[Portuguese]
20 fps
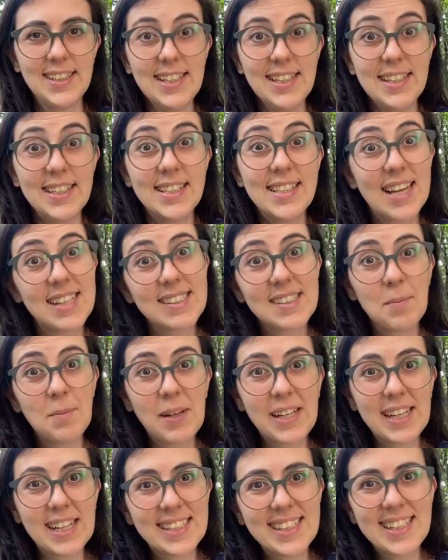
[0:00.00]
E essa
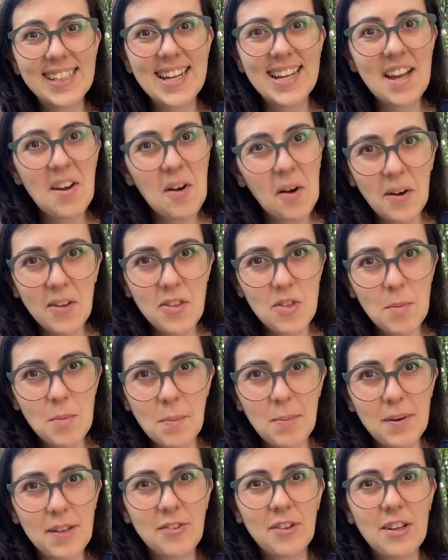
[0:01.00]
brincadeira é ótima
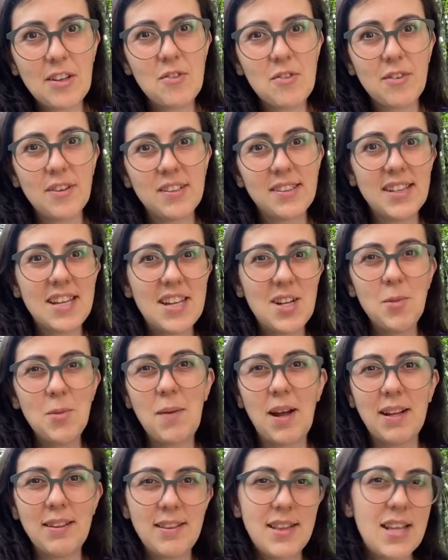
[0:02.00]
pra gente fazer
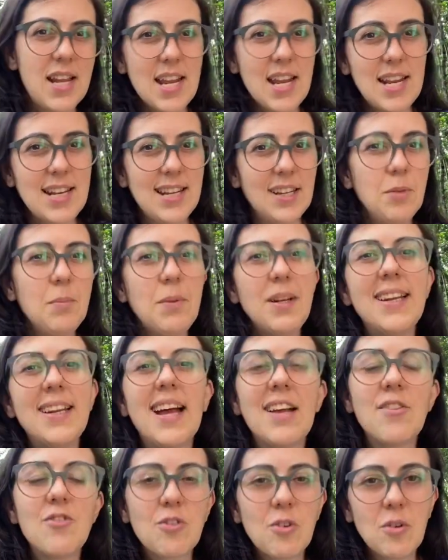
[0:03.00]
numa trilha, numa
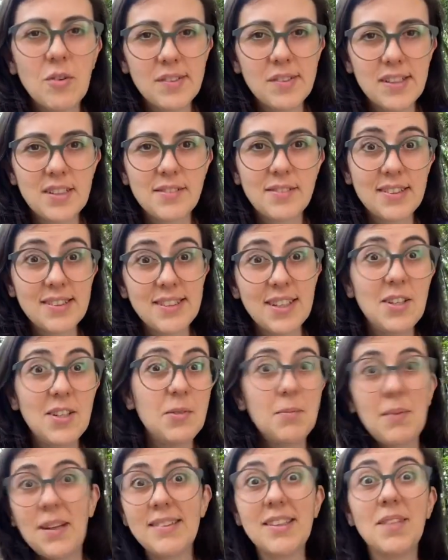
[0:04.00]
unidade de conservação,
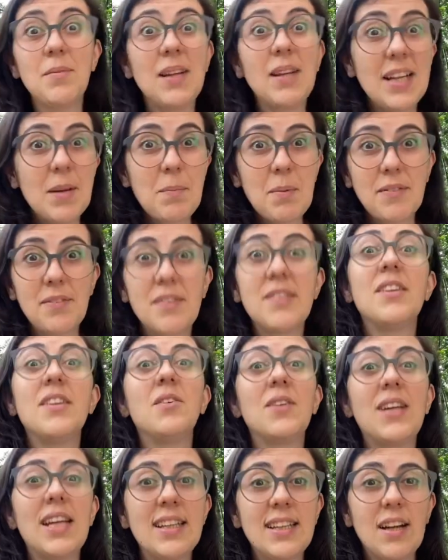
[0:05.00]
mas também dá para fazer
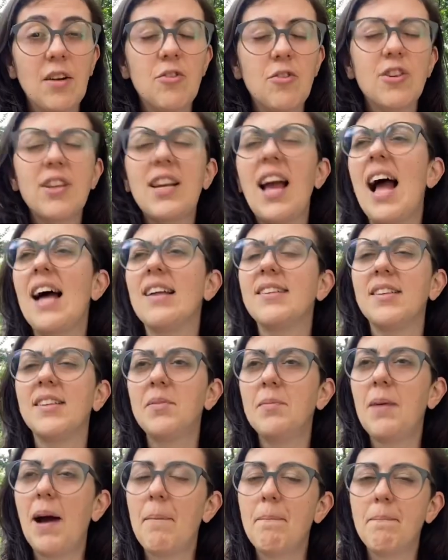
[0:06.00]
no quintal de casa,
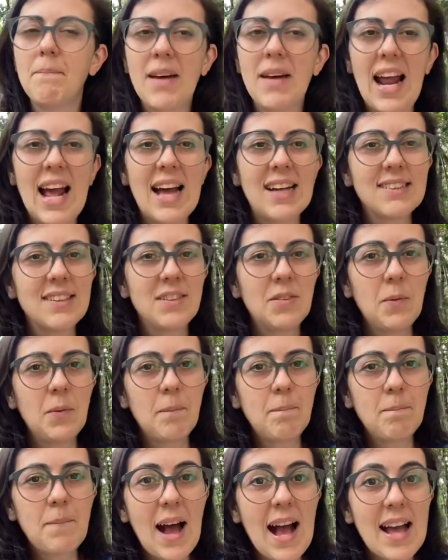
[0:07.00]
numa praça, num
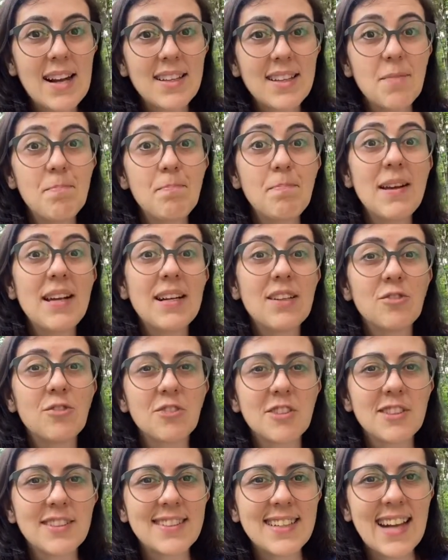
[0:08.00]
parque, pela
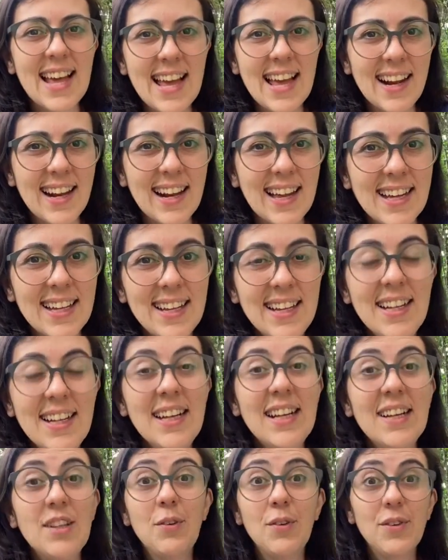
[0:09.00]
janela,
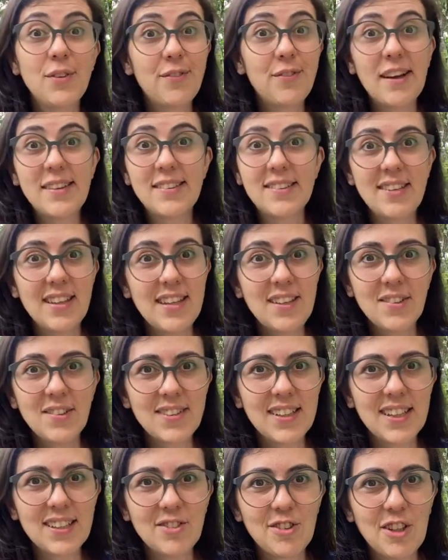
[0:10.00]
nos vasinhos
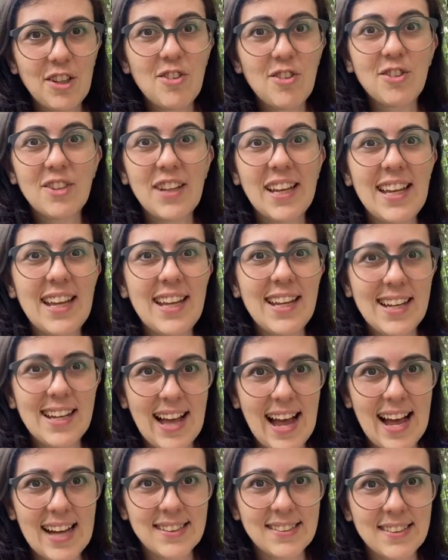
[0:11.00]
que a gente tem em
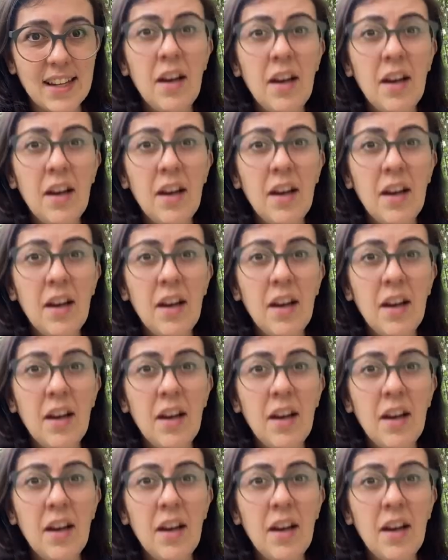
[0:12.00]
casa.